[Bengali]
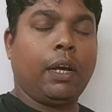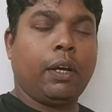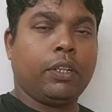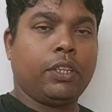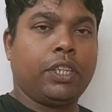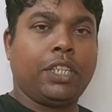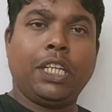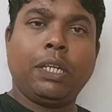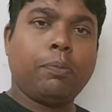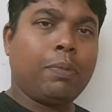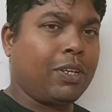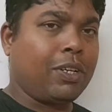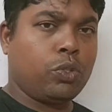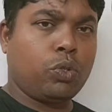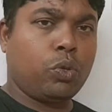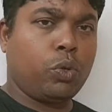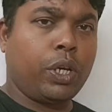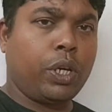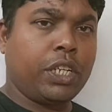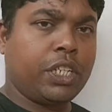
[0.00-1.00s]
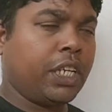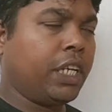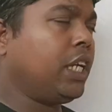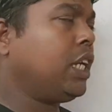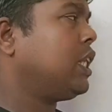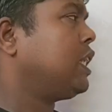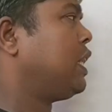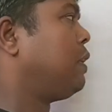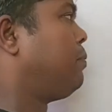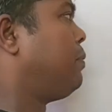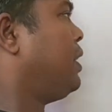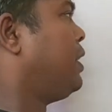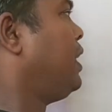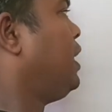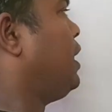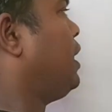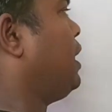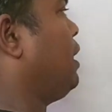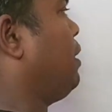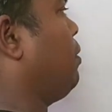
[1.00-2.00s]
তিন মাস তো রয়েছে তার মানে
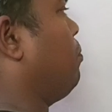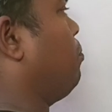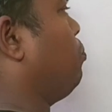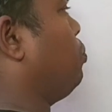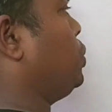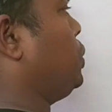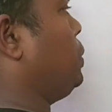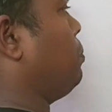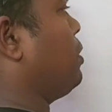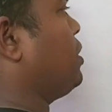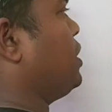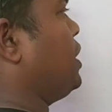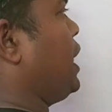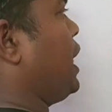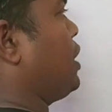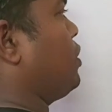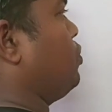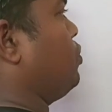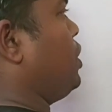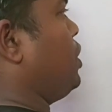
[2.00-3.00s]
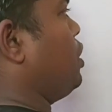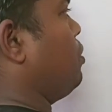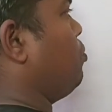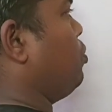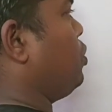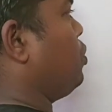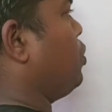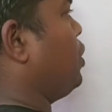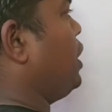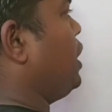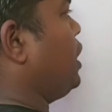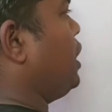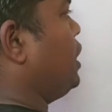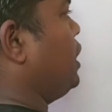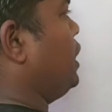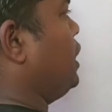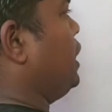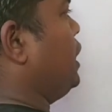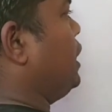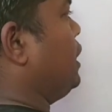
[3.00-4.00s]
প্রতি মাসে একশো নিরানব্বই করে
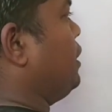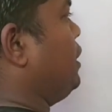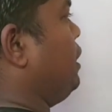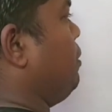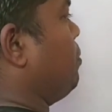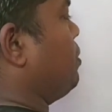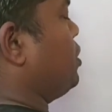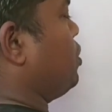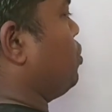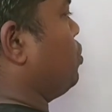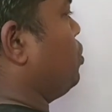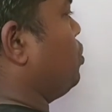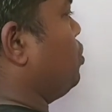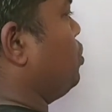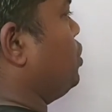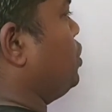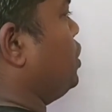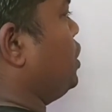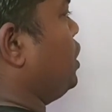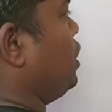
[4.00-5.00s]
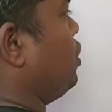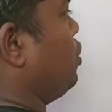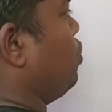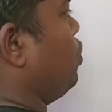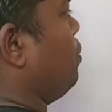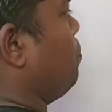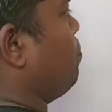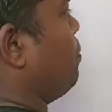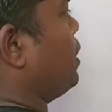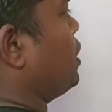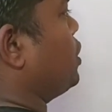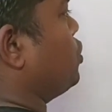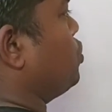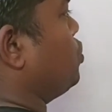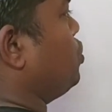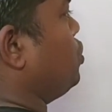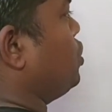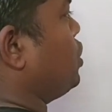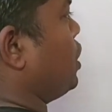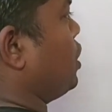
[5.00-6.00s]
তিন মাসে কত হচ্ছে ওই পাঁচশো
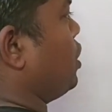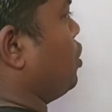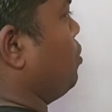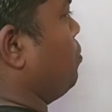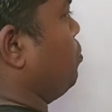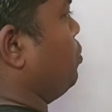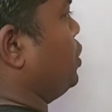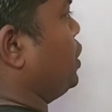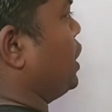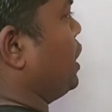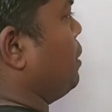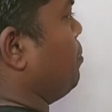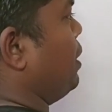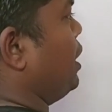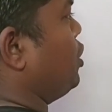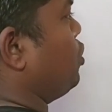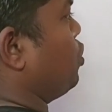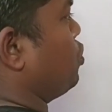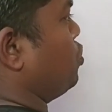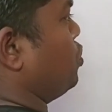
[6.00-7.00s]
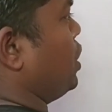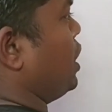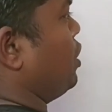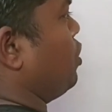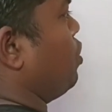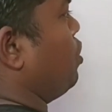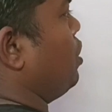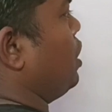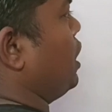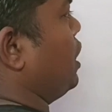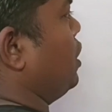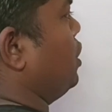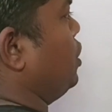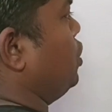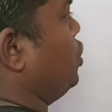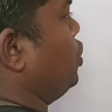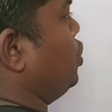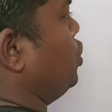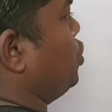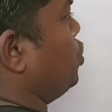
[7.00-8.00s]
সাতানব্বই টাকা মানে ছশো টাকা ধরো না
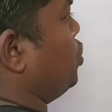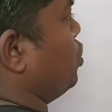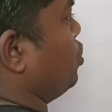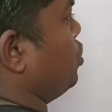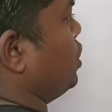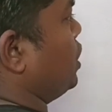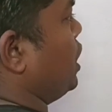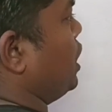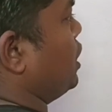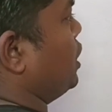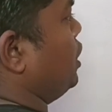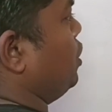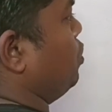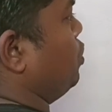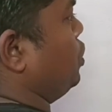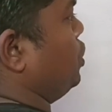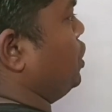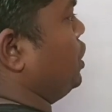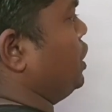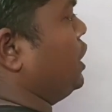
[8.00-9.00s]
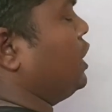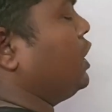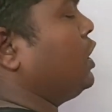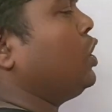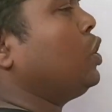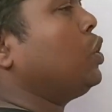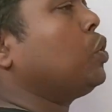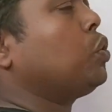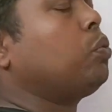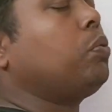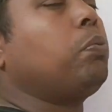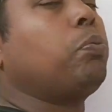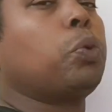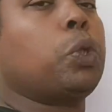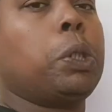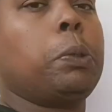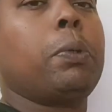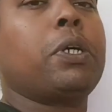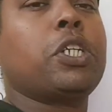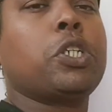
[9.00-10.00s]
ছশো টাকা আর কি হচ্ছে তুমি প্রতি
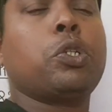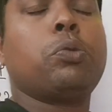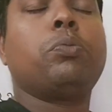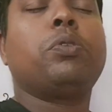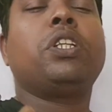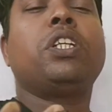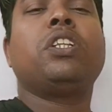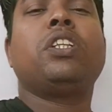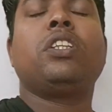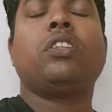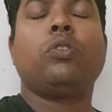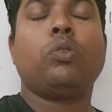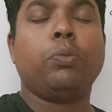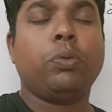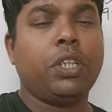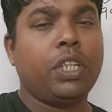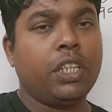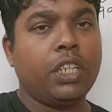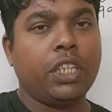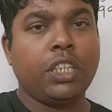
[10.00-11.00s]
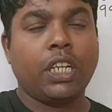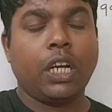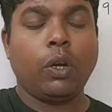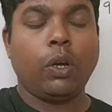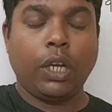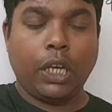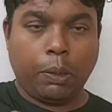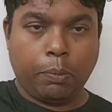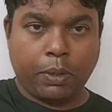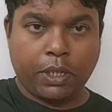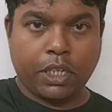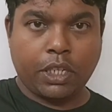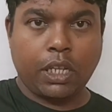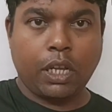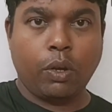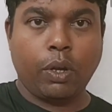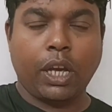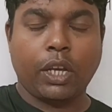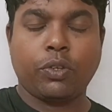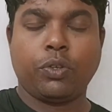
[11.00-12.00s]
মাসে তুমি তুমি দিয়ে দিয়ে যাও এ মাসে দাও
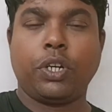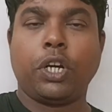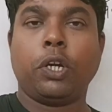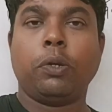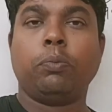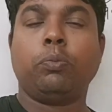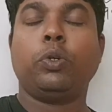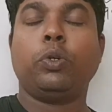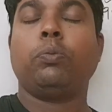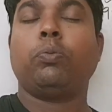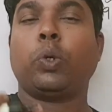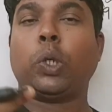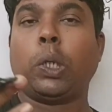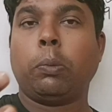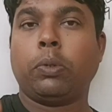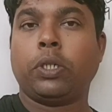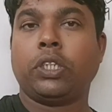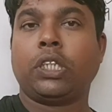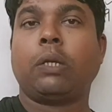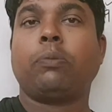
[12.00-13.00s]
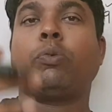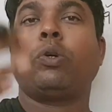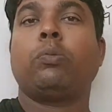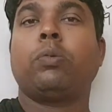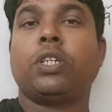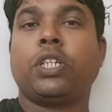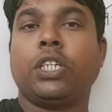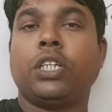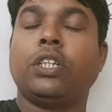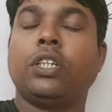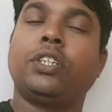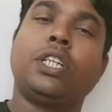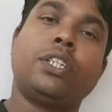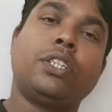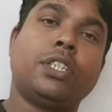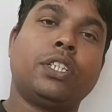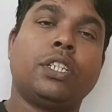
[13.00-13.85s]
একশো নিরানব্বই পরের মাসে তারপর মাসে শেষ